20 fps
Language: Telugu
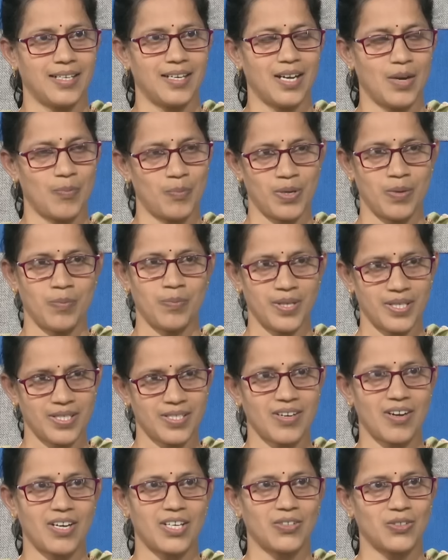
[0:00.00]
అప్పుడప్పుడే
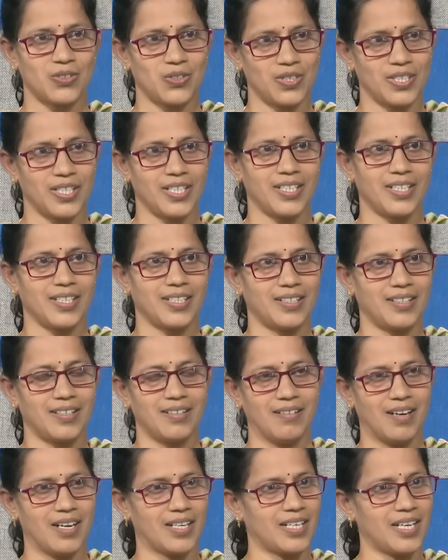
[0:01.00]
స్టార్ట్ అవుతున్నాయి
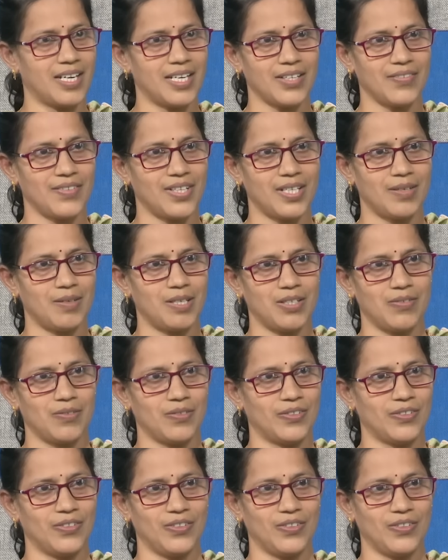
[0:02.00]
అట్లాంటివి ఏం లేవు